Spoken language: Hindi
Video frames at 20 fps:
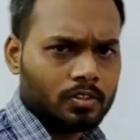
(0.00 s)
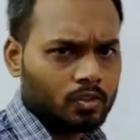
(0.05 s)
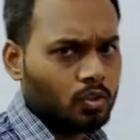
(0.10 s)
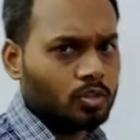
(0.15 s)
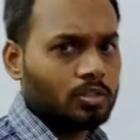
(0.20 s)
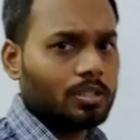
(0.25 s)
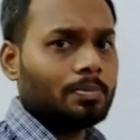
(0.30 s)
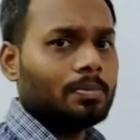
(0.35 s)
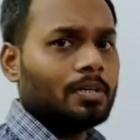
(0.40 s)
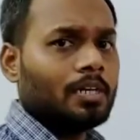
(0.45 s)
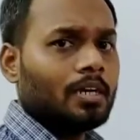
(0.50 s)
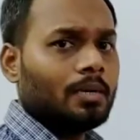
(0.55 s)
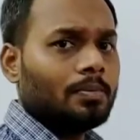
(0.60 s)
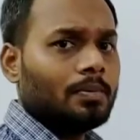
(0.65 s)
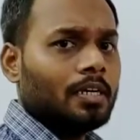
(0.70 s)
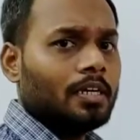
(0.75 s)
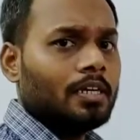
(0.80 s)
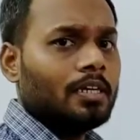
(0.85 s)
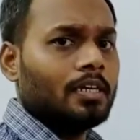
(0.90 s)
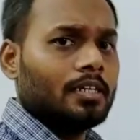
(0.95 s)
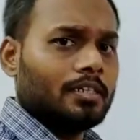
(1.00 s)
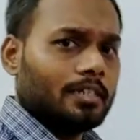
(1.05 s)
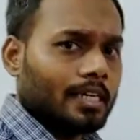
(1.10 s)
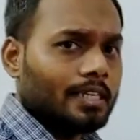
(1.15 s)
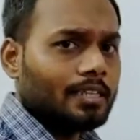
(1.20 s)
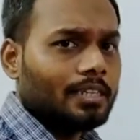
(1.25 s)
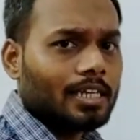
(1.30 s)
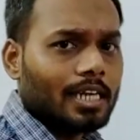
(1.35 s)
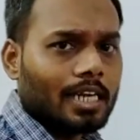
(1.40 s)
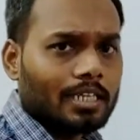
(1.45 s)
जो चैप्टर हमने
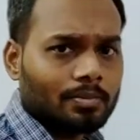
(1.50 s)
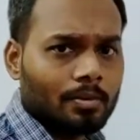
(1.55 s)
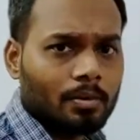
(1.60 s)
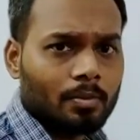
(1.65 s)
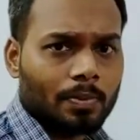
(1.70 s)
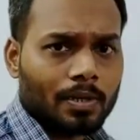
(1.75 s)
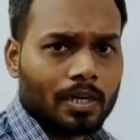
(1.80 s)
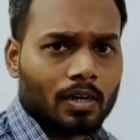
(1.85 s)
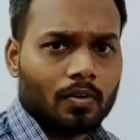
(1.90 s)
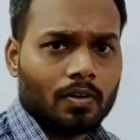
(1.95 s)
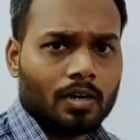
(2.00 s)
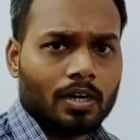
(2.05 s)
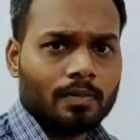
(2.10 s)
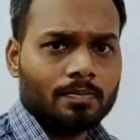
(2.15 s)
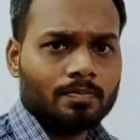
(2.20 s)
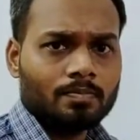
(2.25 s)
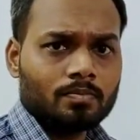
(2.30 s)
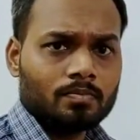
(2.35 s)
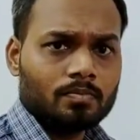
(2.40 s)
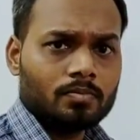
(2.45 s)
टेंथ क्लास में भी पढ़ा होगा